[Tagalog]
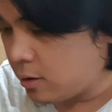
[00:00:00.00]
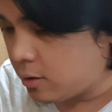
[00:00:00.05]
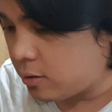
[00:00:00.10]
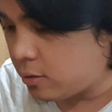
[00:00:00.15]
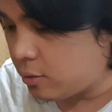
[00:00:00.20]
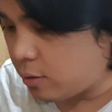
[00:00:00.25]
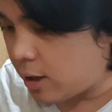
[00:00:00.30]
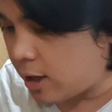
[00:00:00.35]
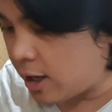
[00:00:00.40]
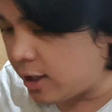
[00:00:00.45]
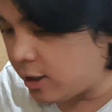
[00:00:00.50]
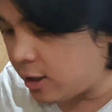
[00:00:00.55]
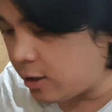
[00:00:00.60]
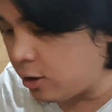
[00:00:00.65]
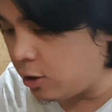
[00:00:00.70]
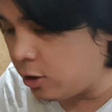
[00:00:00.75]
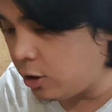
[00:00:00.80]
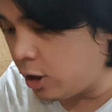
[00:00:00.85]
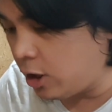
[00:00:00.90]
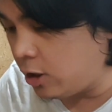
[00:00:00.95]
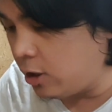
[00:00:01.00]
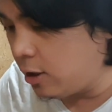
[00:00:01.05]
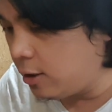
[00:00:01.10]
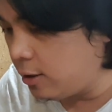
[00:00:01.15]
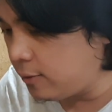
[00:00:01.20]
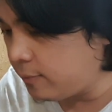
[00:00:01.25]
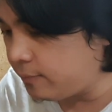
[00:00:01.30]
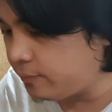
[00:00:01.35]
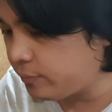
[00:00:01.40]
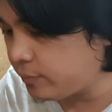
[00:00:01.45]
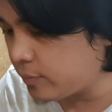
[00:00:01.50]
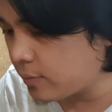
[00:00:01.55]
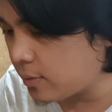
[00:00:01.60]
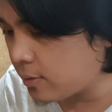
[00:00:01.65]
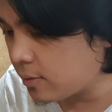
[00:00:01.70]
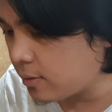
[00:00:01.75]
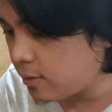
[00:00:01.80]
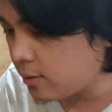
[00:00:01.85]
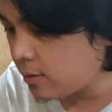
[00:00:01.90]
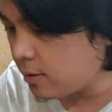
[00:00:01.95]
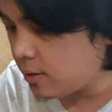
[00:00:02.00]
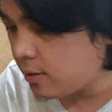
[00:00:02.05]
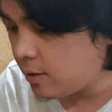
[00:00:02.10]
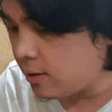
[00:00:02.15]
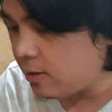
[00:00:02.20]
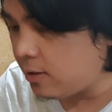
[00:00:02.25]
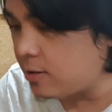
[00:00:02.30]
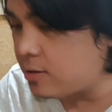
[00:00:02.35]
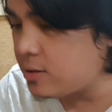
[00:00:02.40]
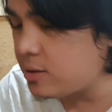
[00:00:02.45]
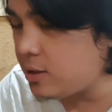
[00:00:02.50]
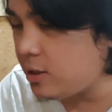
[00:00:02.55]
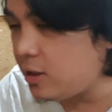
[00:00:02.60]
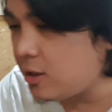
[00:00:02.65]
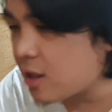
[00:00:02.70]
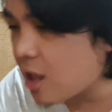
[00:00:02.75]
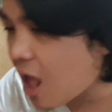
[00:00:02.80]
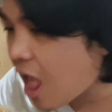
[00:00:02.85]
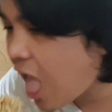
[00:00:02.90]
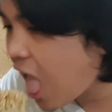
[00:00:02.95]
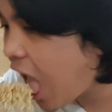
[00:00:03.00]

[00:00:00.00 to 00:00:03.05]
so, kain ka doon doon. Let's eat.